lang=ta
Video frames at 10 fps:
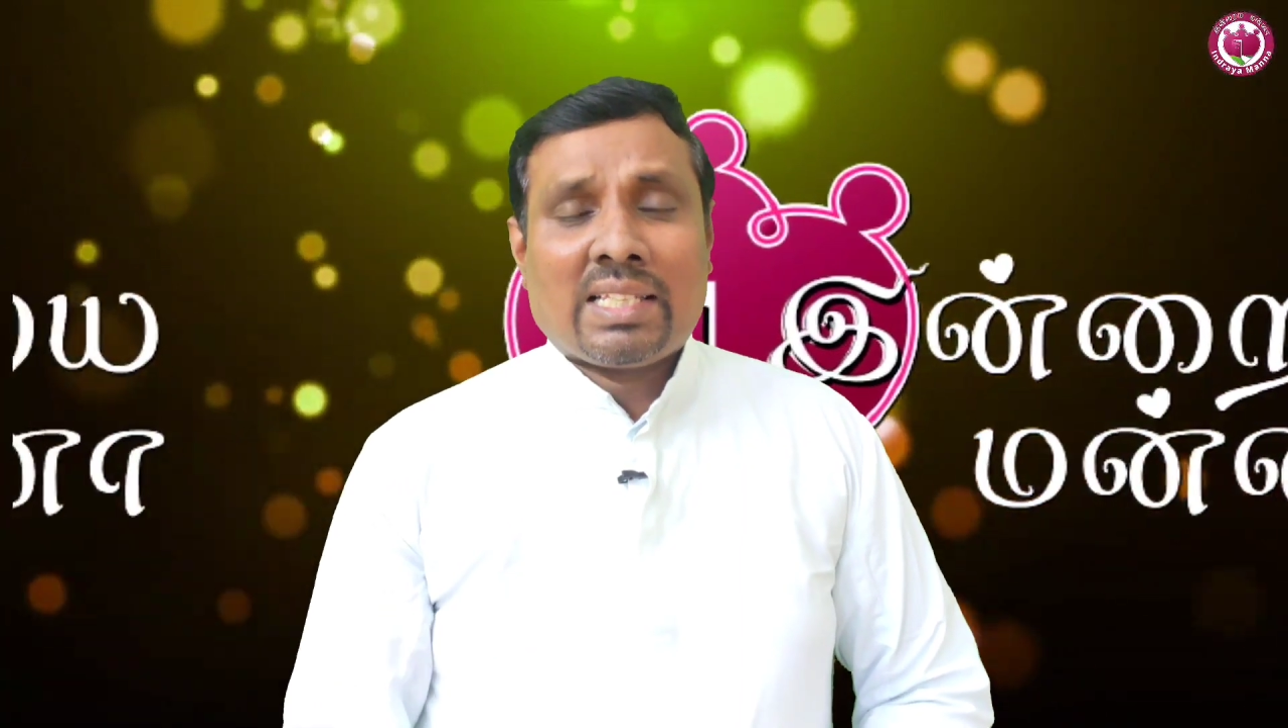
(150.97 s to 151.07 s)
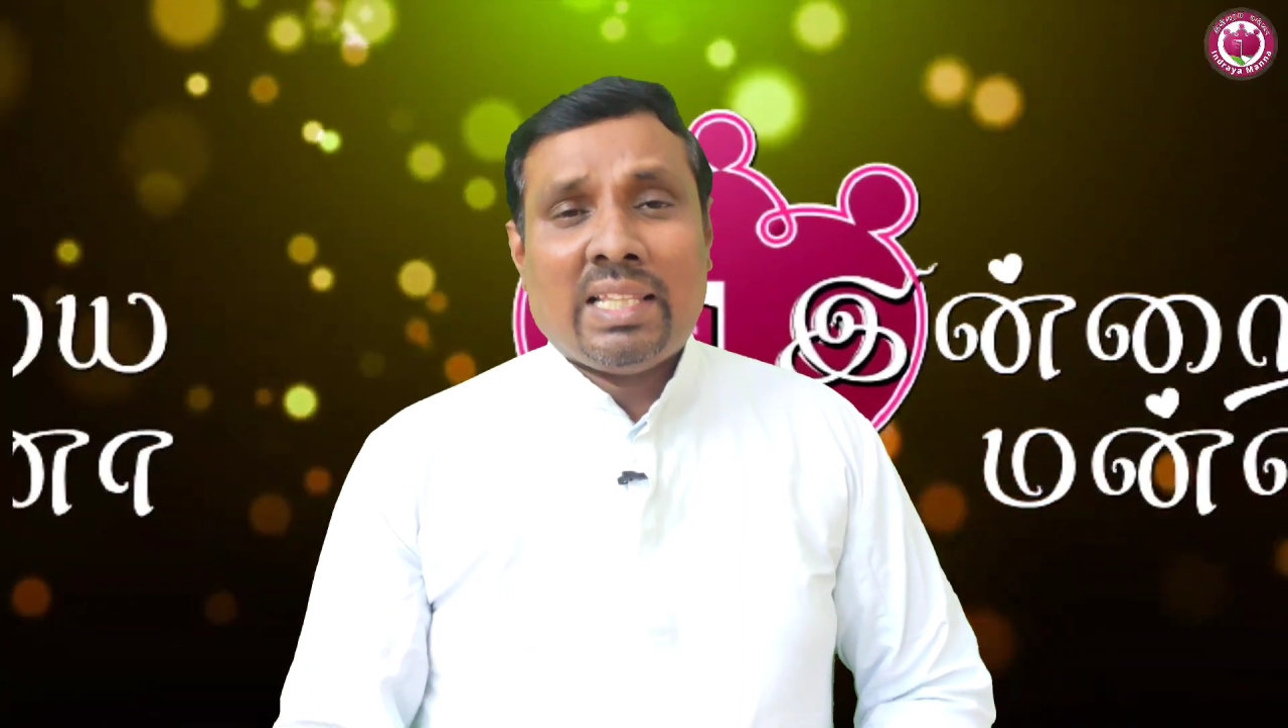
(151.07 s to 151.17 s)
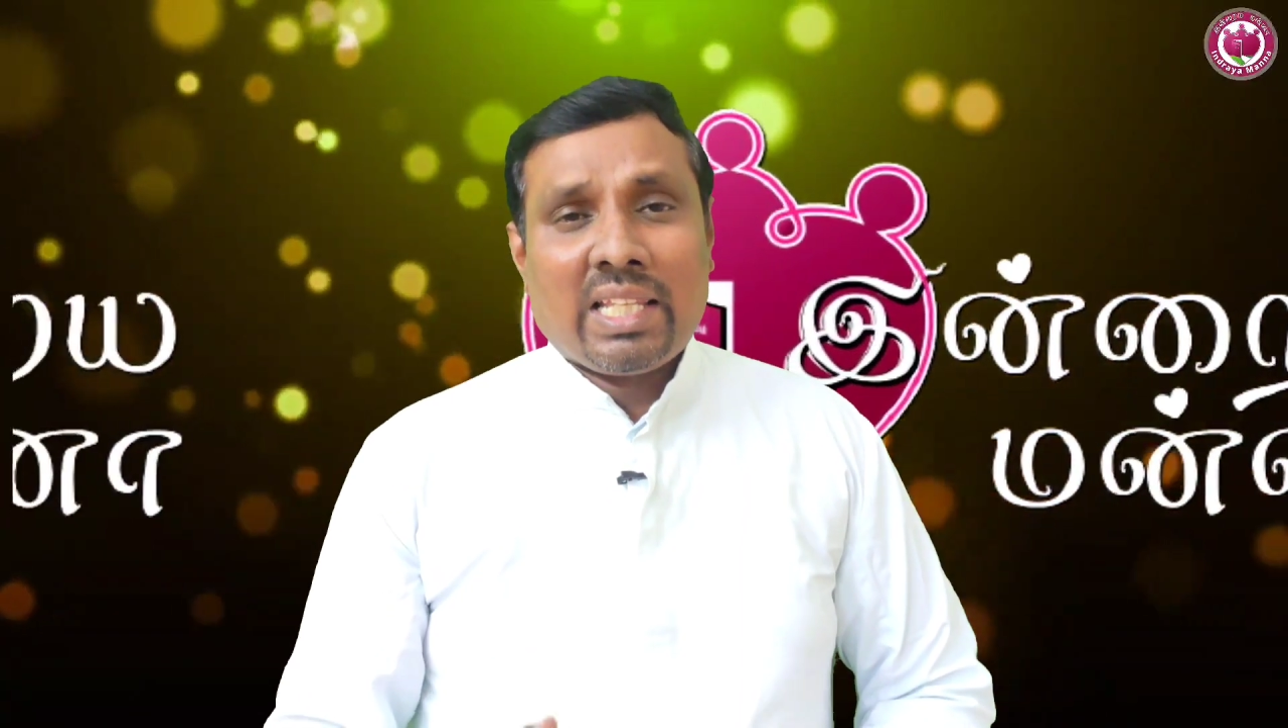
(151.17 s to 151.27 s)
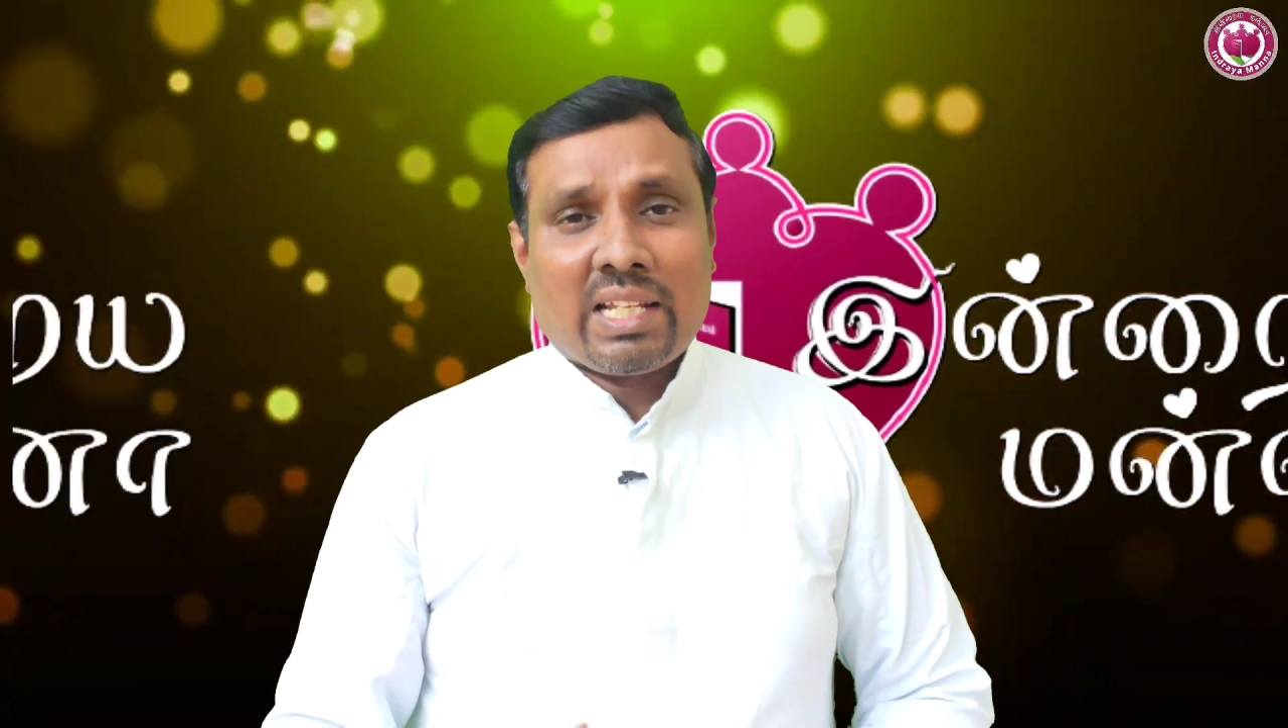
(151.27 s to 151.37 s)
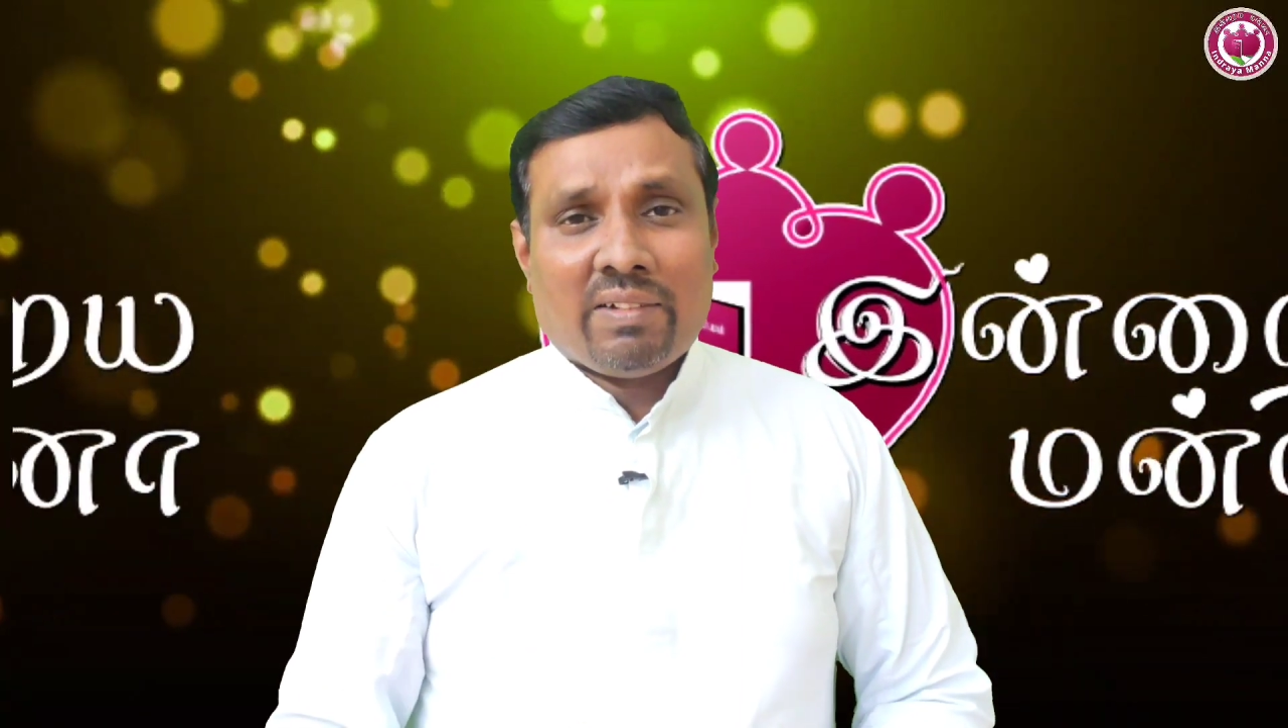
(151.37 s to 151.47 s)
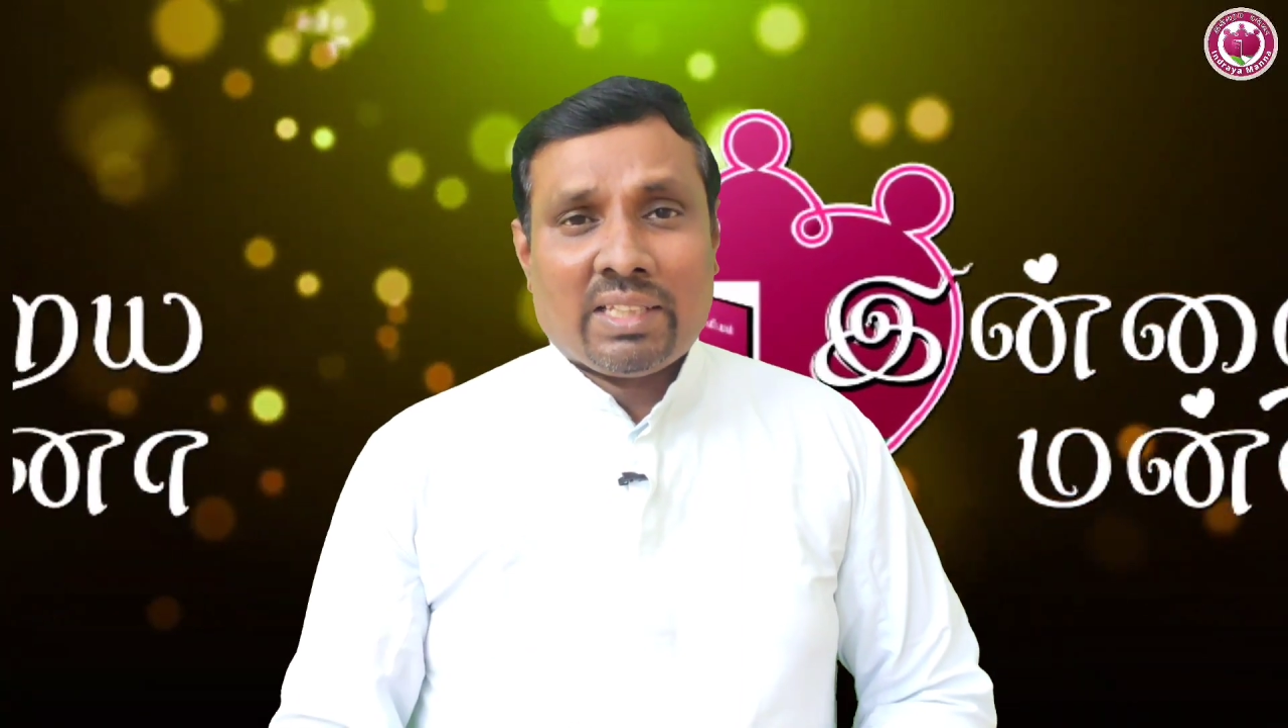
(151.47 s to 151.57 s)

சந்திக்க